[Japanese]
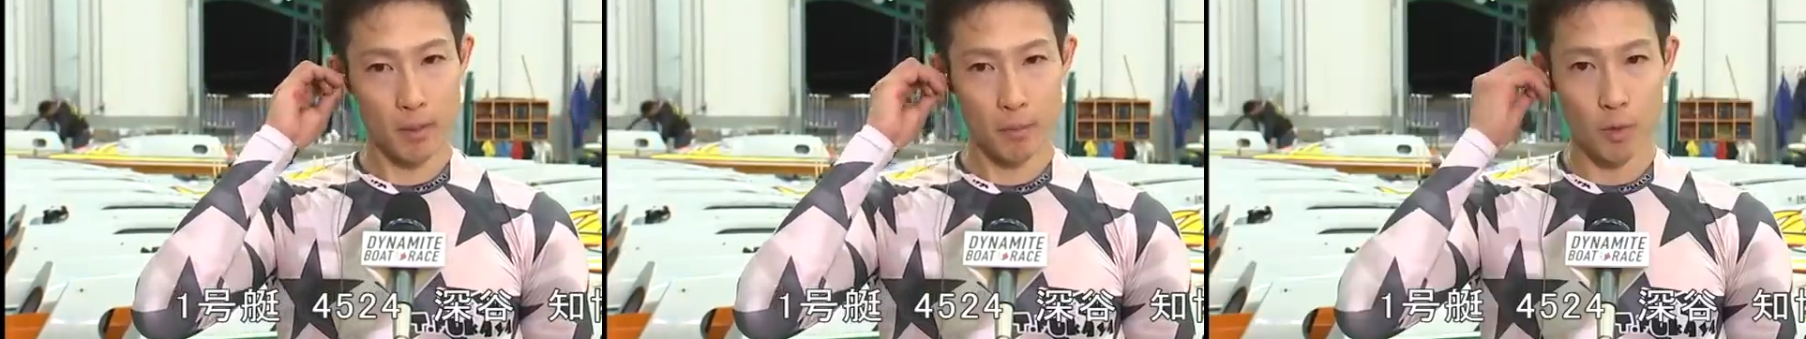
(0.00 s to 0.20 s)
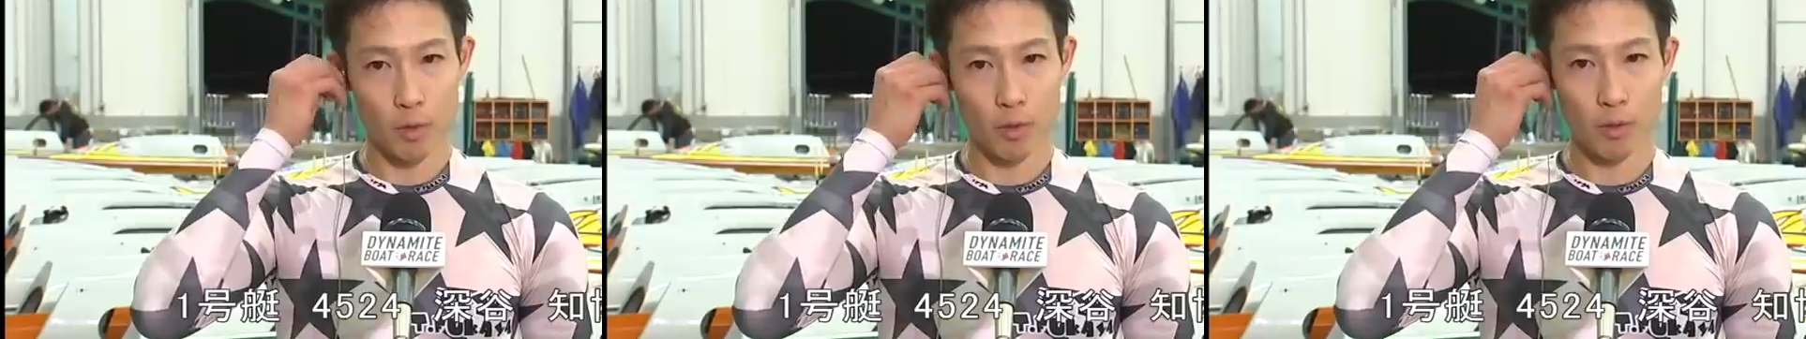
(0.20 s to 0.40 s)
で
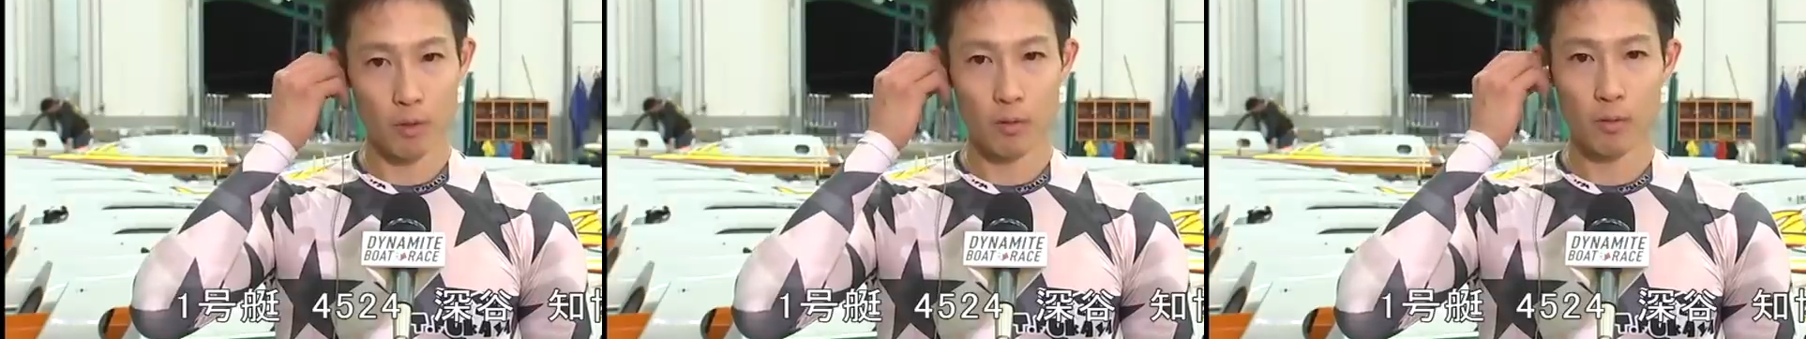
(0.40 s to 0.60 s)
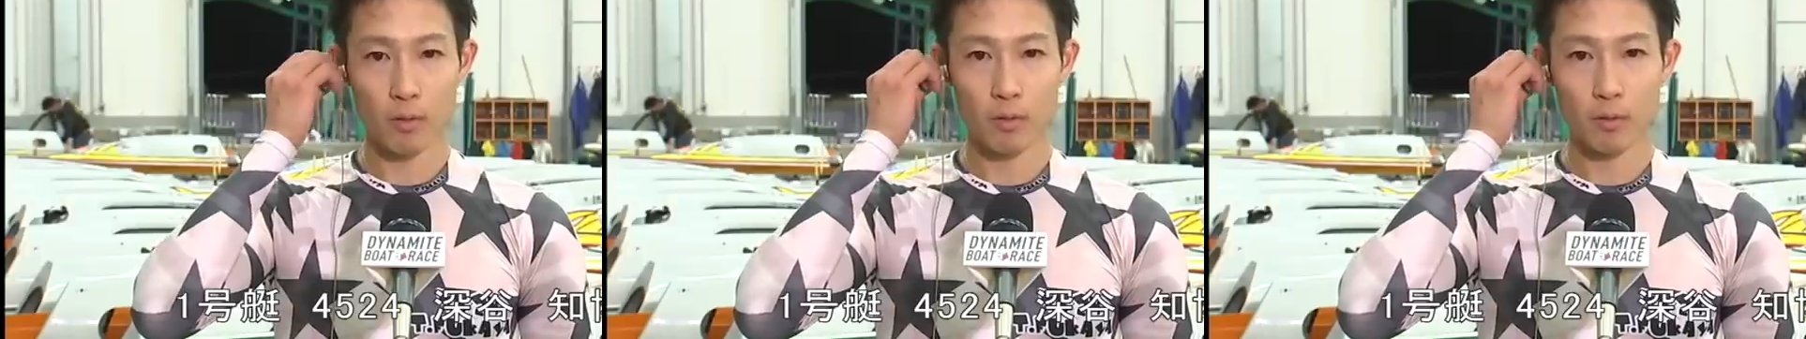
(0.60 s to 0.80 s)
も
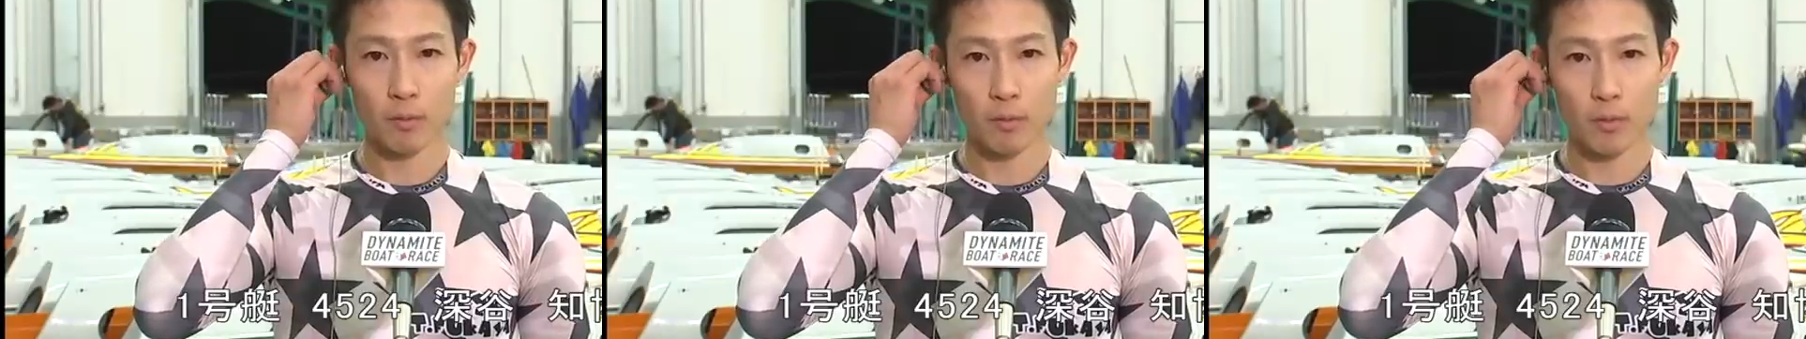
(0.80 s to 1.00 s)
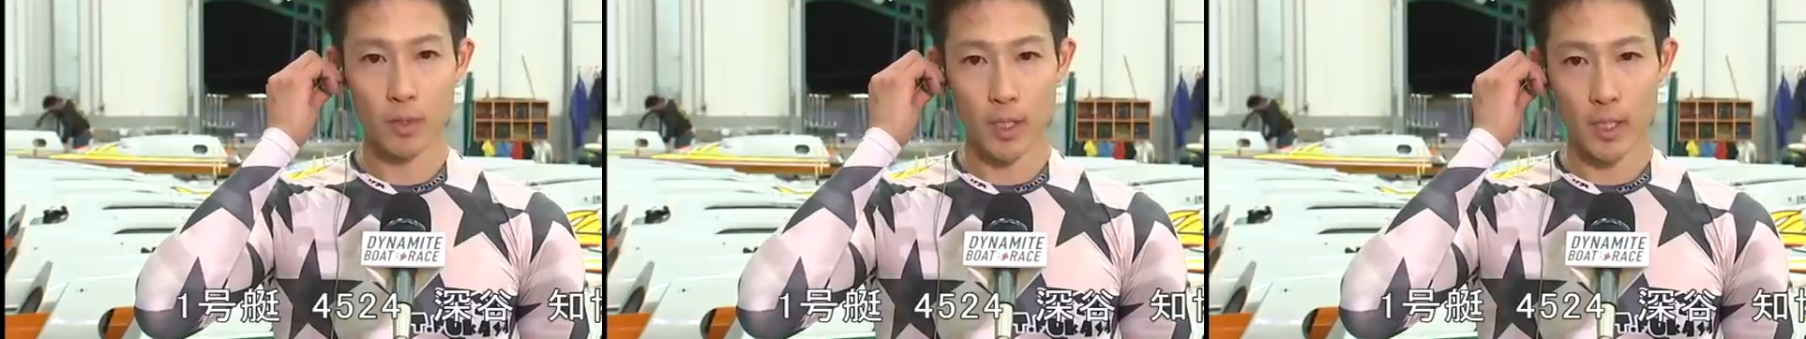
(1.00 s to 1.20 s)

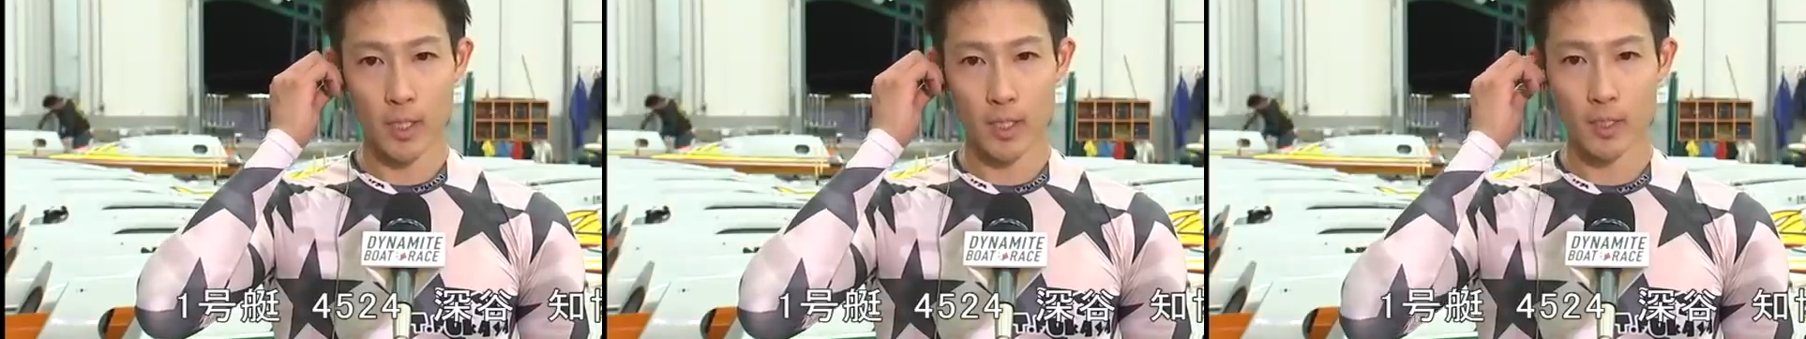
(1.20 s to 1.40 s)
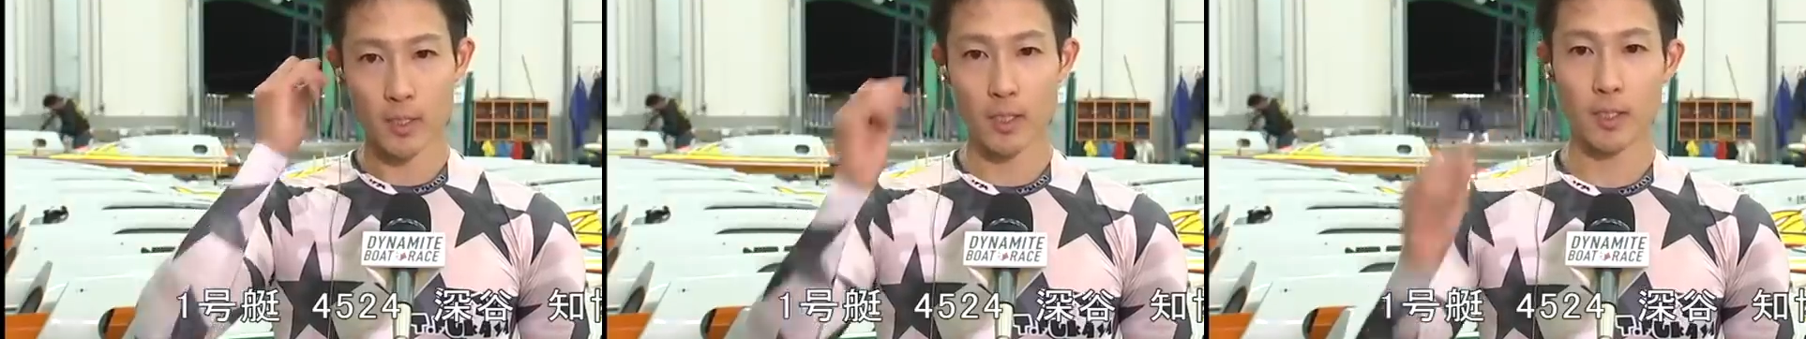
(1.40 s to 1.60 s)
向かい
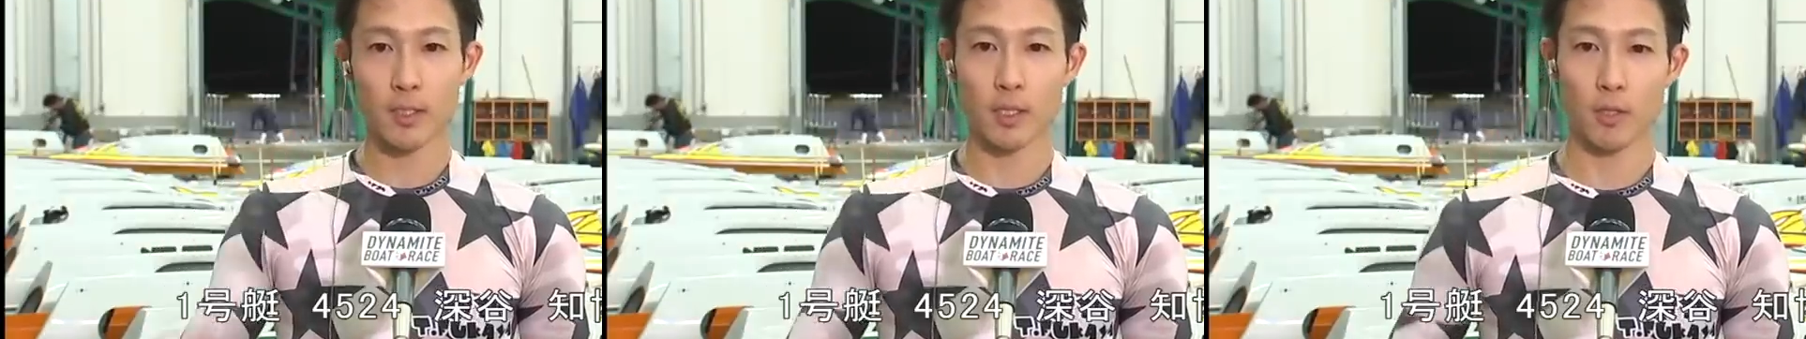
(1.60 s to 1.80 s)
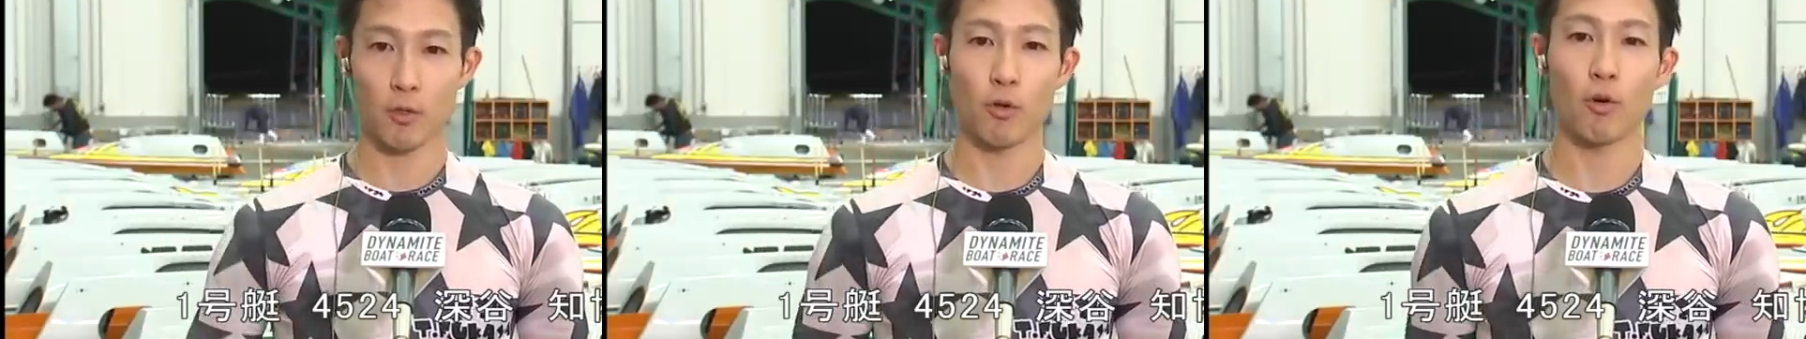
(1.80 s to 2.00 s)
風です
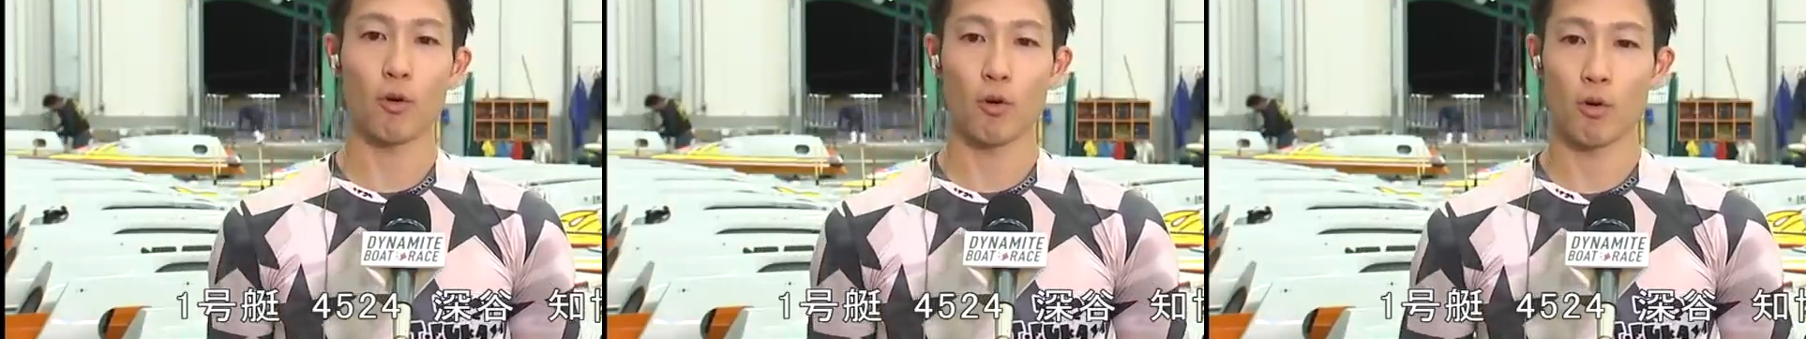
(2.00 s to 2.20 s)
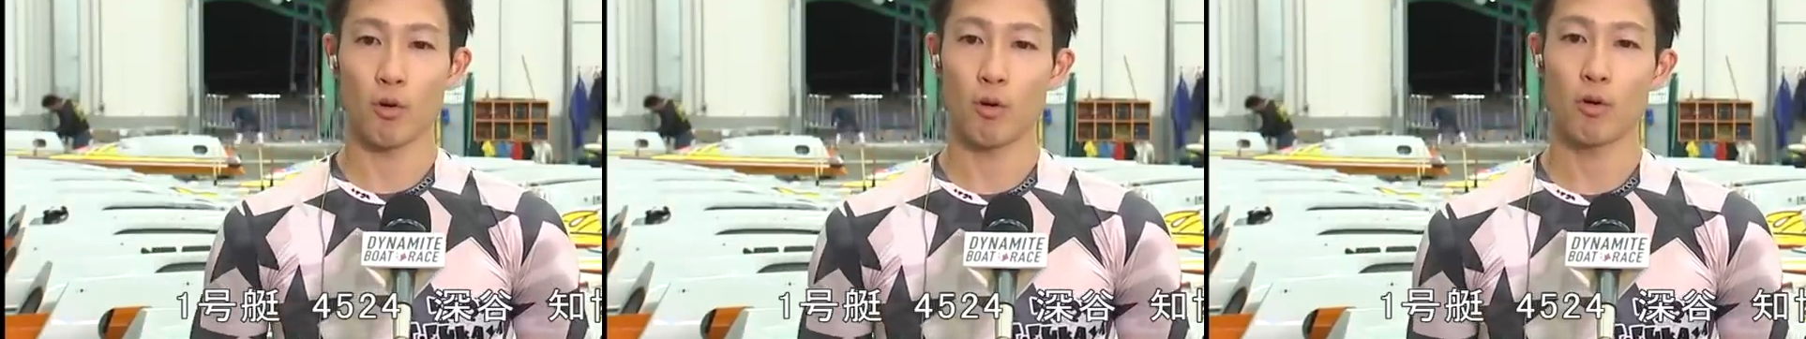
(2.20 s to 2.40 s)
けど、
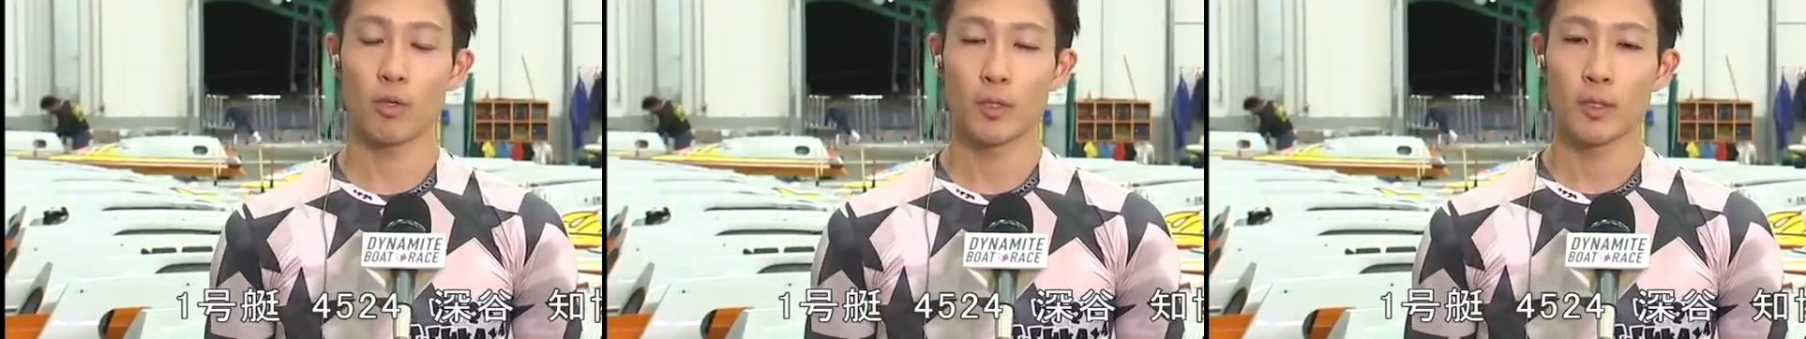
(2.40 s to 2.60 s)
はい、